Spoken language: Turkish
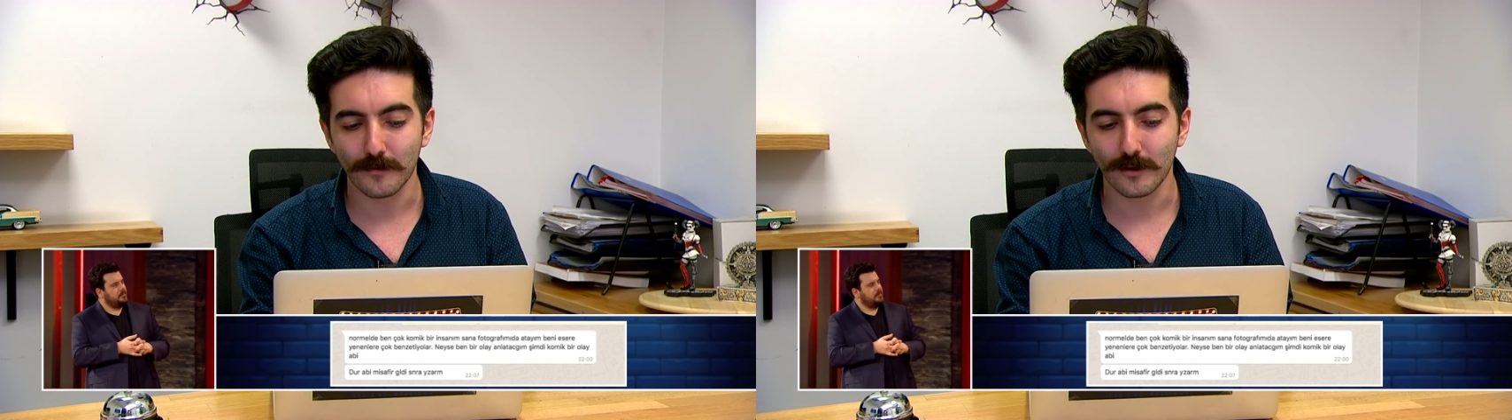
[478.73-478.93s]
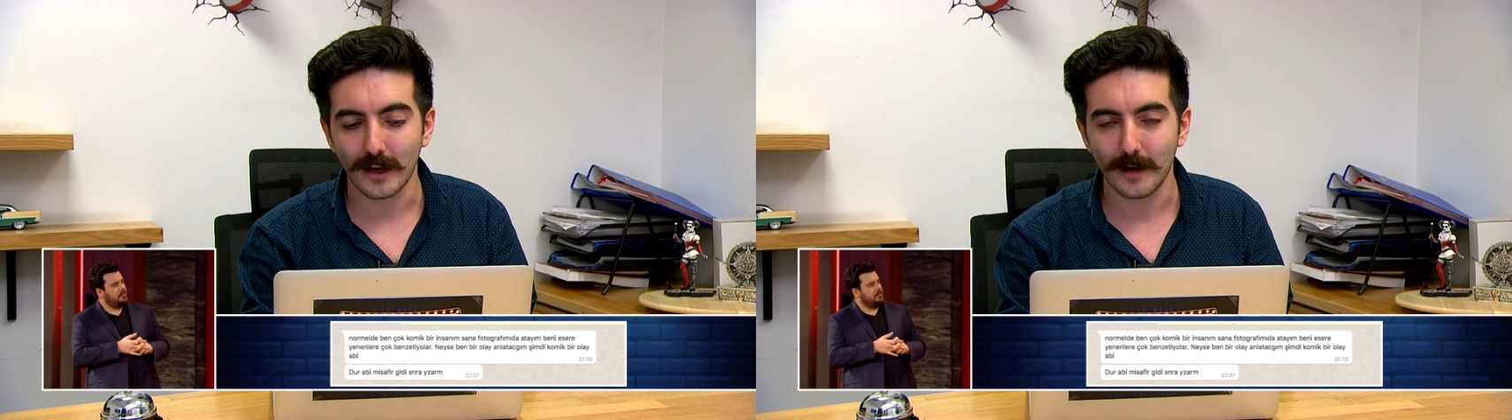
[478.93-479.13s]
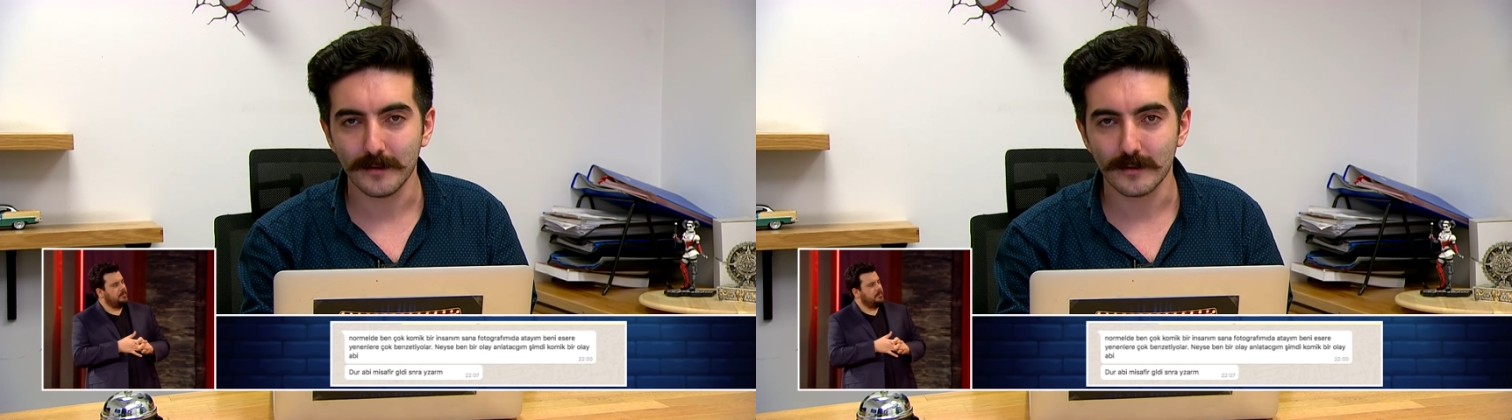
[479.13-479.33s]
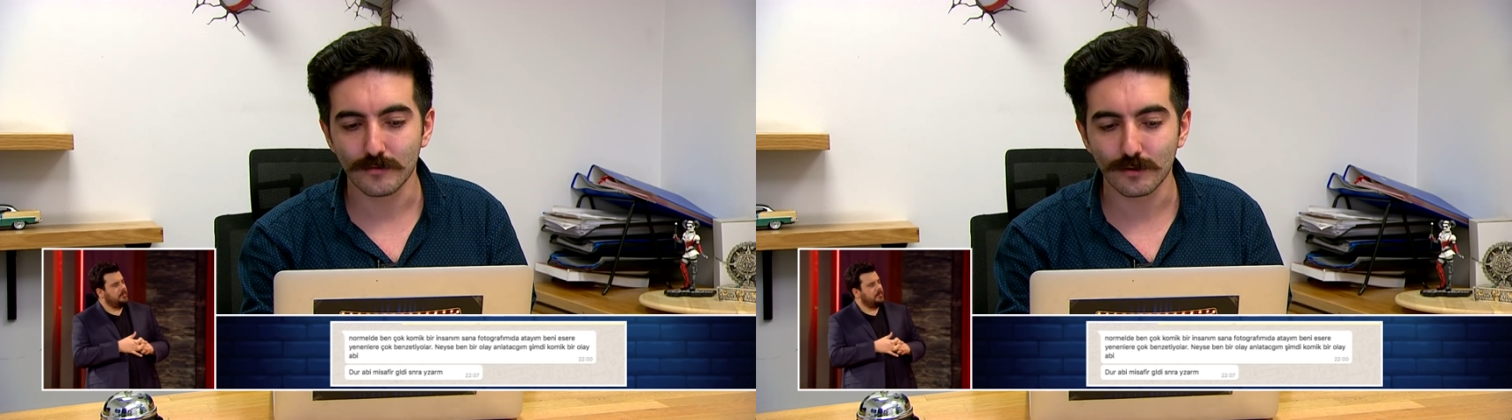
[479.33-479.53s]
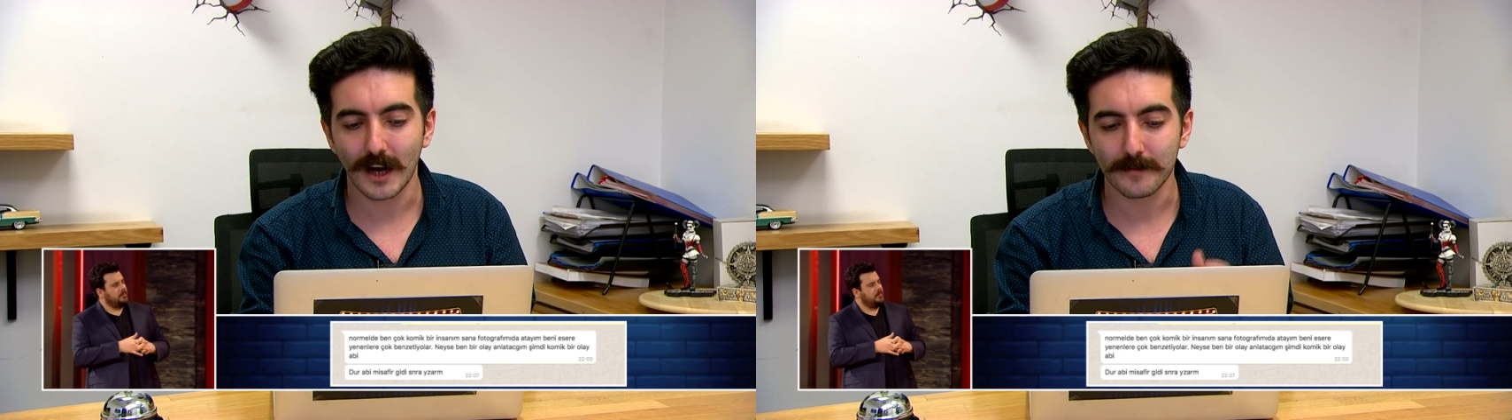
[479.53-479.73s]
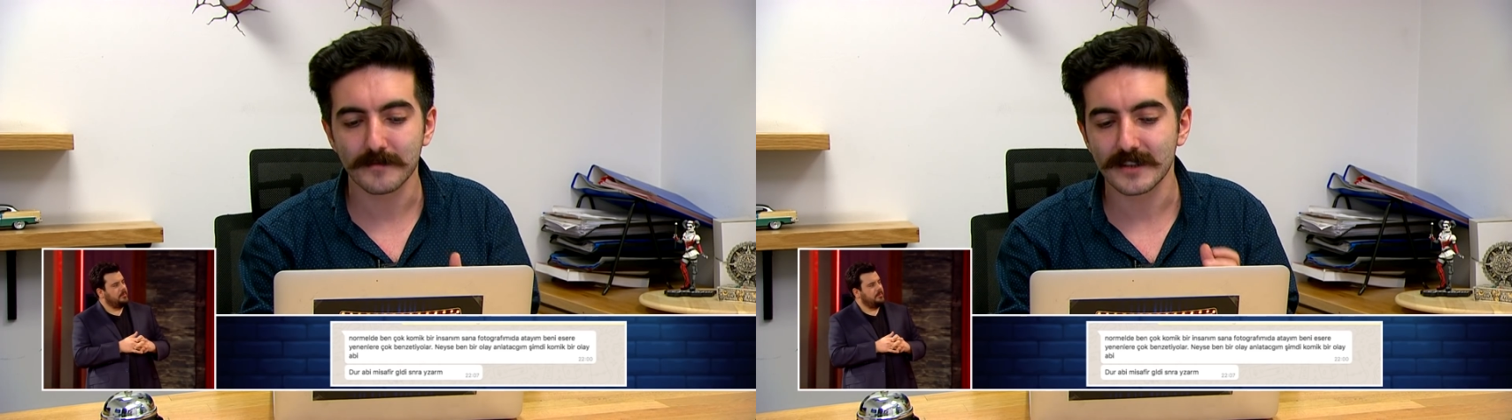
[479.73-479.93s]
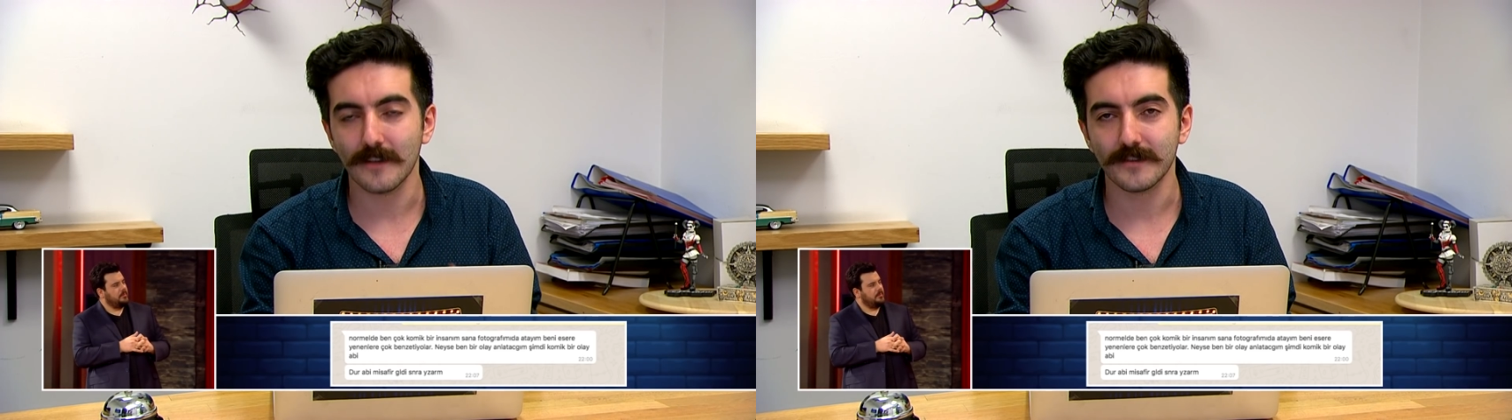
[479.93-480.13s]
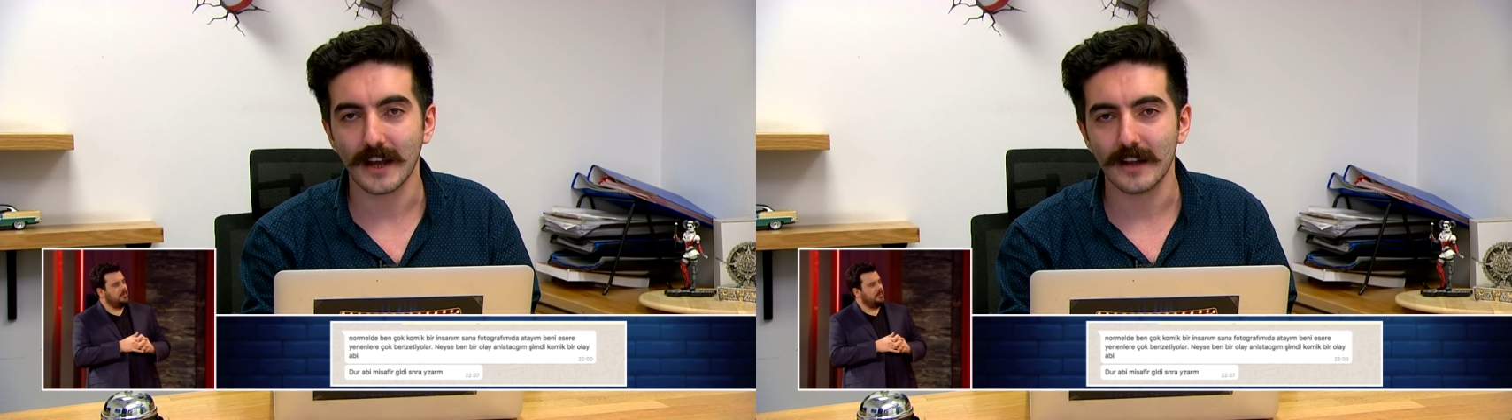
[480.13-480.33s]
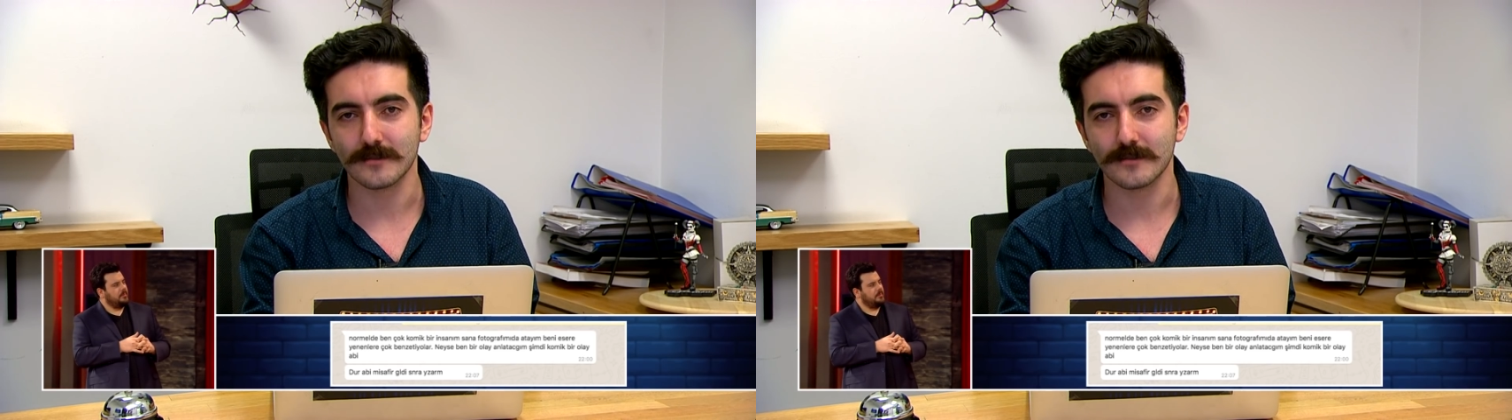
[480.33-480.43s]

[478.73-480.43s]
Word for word: bir olay abi. Dur abi misafir geldi